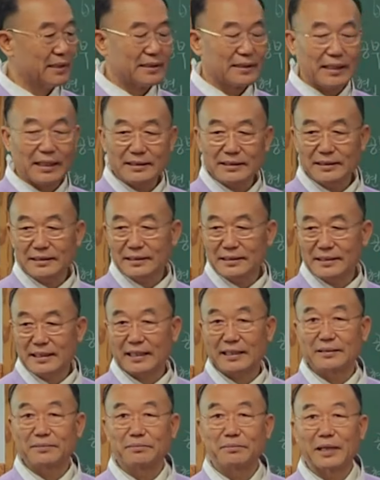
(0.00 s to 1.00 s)

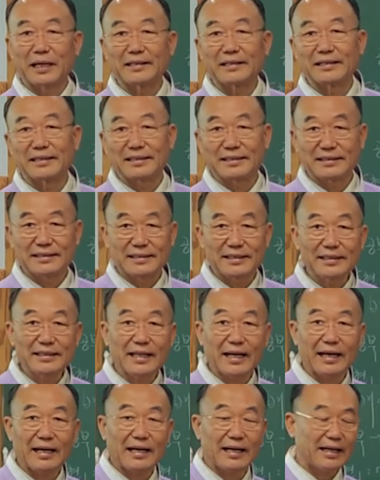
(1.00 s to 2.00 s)
차근차근
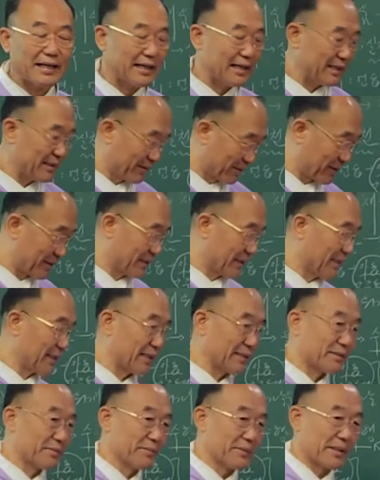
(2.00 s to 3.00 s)
만들어진다. 이렇게
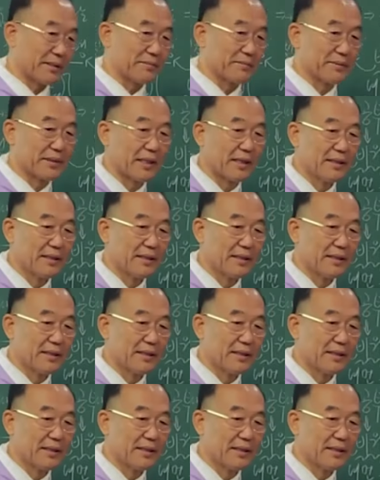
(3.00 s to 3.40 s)
생각하시면 돼요.